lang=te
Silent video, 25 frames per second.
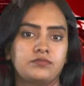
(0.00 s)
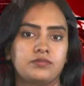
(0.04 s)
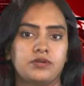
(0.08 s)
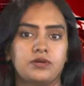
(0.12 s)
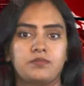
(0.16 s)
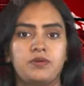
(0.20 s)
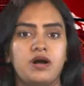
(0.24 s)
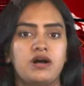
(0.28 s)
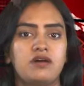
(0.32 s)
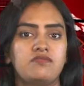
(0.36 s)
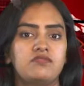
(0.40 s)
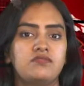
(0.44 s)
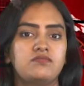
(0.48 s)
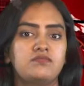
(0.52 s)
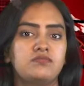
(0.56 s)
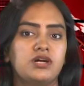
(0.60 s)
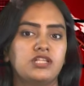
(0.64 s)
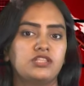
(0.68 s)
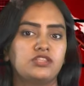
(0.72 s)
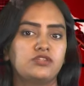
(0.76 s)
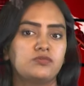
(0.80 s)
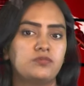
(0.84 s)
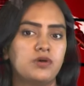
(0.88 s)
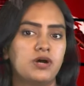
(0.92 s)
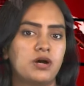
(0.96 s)
ప్రభావం
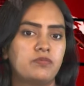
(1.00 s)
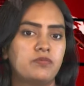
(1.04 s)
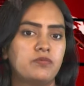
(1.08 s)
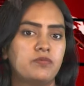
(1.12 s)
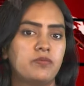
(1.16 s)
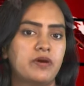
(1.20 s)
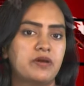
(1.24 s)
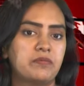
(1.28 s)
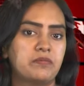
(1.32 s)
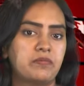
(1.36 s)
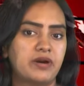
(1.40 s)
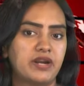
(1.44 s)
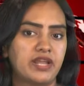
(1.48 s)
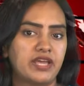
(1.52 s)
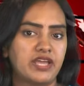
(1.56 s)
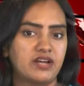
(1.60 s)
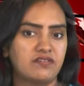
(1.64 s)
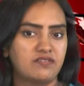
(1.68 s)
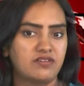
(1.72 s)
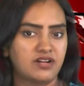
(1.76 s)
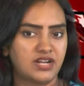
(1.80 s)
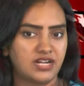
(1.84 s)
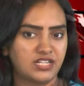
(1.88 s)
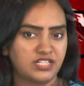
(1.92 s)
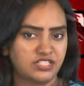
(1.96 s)
మందుబాబుపై పడే
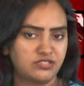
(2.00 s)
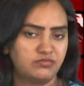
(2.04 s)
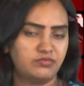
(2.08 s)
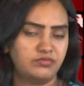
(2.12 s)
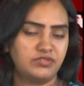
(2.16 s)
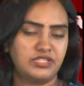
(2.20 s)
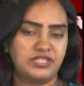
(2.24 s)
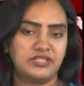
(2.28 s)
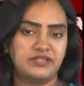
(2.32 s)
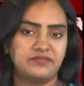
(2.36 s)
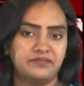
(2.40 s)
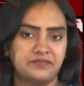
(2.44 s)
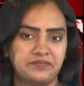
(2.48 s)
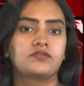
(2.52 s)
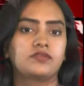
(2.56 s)
అవకాశం ఉంది